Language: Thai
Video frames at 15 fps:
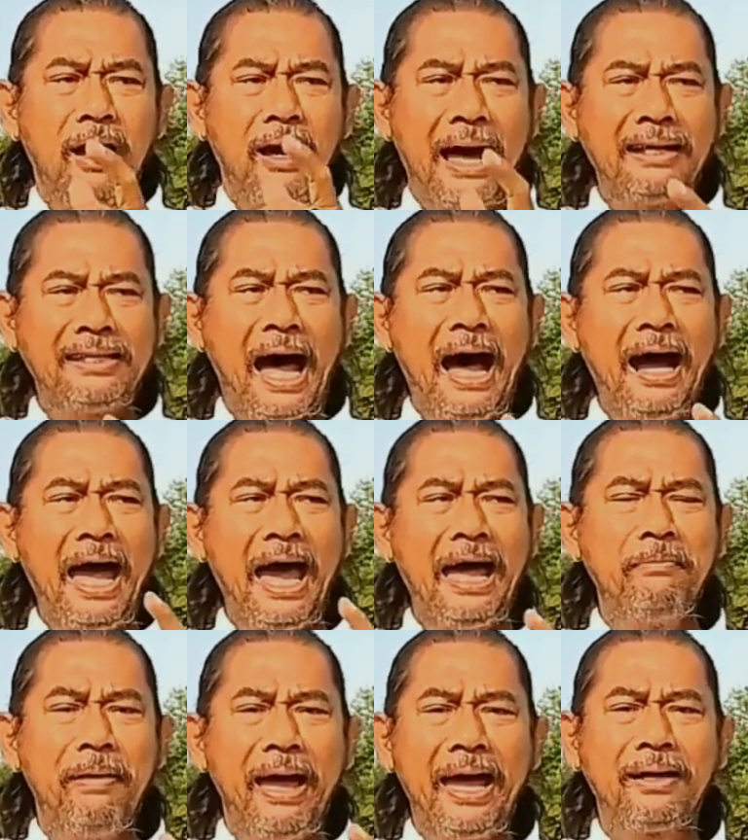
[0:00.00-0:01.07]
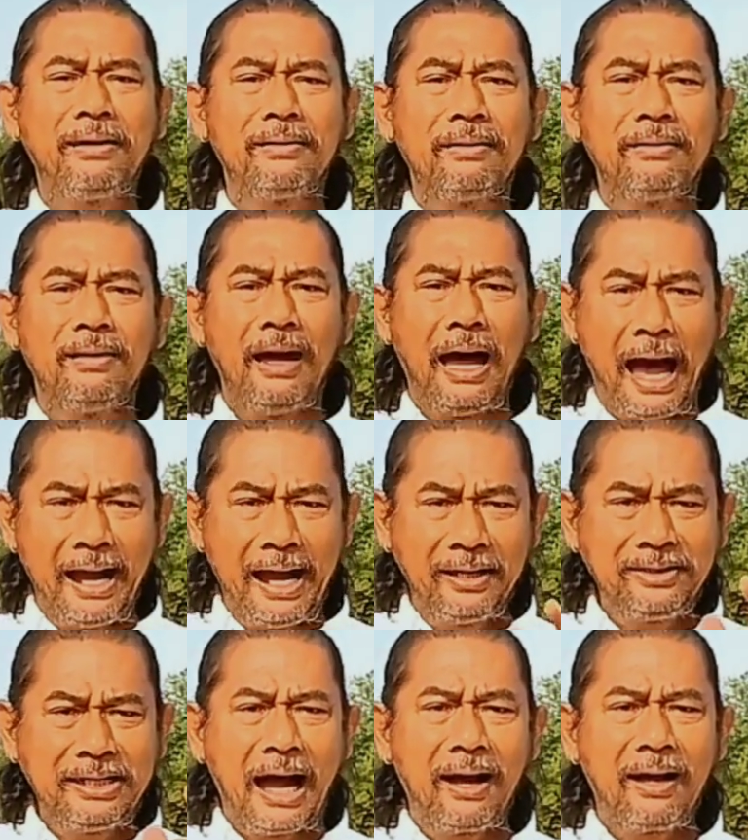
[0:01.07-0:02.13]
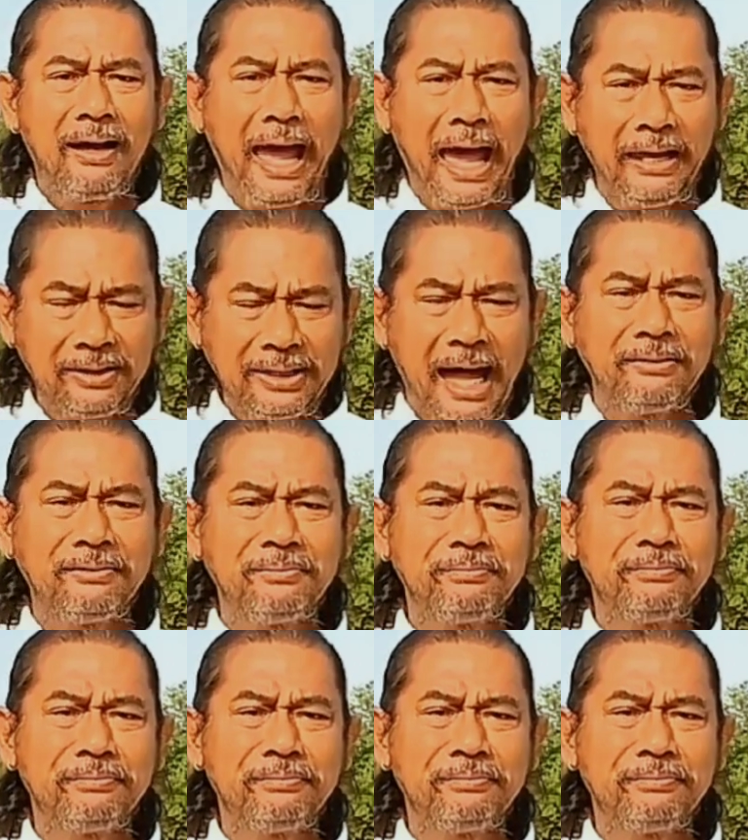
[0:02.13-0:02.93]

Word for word: กระถางแฮนด์เมกอาณาจักรแขนตัด